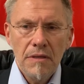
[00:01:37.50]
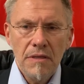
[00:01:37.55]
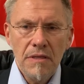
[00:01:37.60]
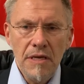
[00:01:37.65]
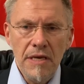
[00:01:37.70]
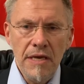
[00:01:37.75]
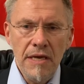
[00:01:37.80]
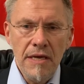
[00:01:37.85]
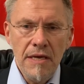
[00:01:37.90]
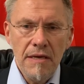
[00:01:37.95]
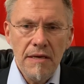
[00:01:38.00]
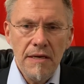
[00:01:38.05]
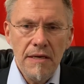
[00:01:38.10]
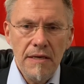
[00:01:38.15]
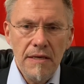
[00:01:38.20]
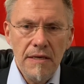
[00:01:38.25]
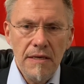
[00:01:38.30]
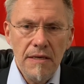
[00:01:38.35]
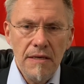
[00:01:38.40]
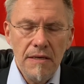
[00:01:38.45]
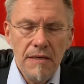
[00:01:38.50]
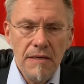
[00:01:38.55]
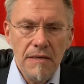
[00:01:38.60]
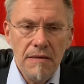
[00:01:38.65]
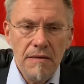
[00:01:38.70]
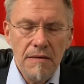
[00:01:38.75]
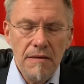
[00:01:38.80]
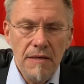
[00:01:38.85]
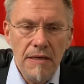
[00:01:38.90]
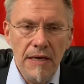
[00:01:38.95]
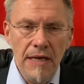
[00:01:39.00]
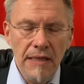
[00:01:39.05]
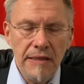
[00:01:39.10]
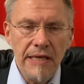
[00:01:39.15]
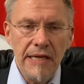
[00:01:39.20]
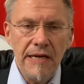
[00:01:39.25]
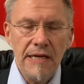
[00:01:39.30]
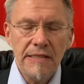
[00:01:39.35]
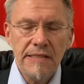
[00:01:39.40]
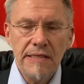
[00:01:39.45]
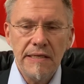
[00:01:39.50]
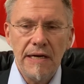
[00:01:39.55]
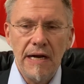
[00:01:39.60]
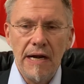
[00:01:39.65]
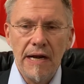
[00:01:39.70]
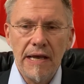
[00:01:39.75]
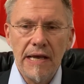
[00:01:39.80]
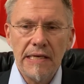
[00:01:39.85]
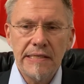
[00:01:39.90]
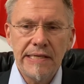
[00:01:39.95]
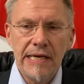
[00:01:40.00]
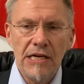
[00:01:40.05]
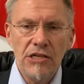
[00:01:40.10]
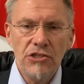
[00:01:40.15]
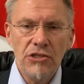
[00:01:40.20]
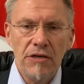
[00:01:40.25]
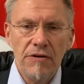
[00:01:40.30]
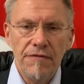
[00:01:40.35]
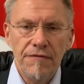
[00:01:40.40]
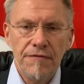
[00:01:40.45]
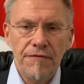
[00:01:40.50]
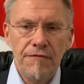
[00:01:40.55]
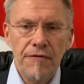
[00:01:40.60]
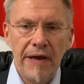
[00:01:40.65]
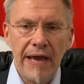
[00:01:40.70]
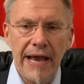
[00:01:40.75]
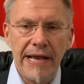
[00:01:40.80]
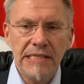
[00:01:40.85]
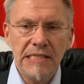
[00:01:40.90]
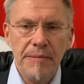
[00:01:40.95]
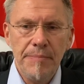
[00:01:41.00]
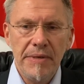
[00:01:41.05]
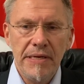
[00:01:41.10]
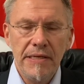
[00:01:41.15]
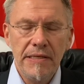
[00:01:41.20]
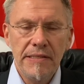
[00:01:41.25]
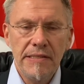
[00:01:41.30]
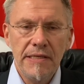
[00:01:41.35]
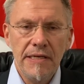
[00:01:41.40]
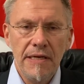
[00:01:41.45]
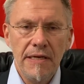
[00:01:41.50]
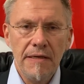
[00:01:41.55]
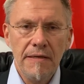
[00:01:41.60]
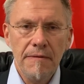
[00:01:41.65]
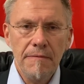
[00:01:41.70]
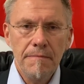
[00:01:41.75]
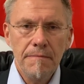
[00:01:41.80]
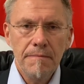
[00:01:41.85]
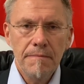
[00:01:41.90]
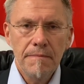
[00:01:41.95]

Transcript: Die internationale Gesellschaft für Reisemedizin